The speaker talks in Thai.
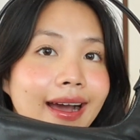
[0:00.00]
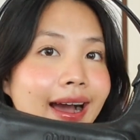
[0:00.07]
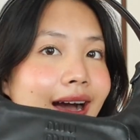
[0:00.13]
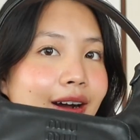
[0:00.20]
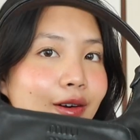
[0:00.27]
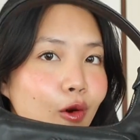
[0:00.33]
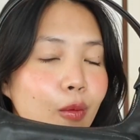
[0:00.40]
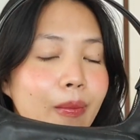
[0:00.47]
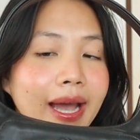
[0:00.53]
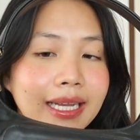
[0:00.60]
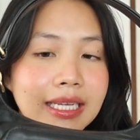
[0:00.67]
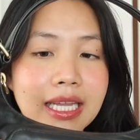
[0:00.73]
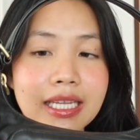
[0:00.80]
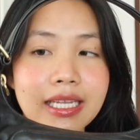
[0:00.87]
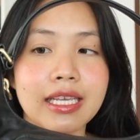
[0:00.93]
คาร์โก้แบ็ก
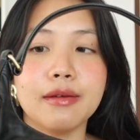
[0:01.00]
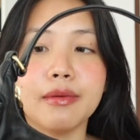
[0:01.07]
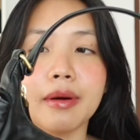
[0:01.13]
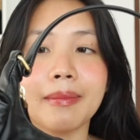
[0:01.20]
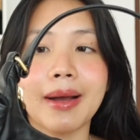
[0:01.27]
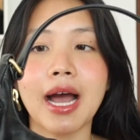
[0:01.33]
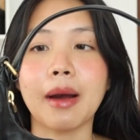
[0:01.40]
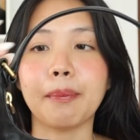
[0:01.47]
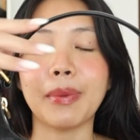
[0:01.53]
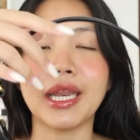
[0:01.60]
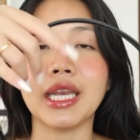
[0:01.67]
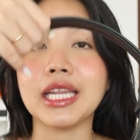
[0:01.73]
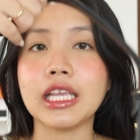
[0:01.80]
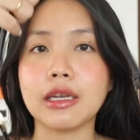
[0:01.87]
ได้ดีมากๆเป็น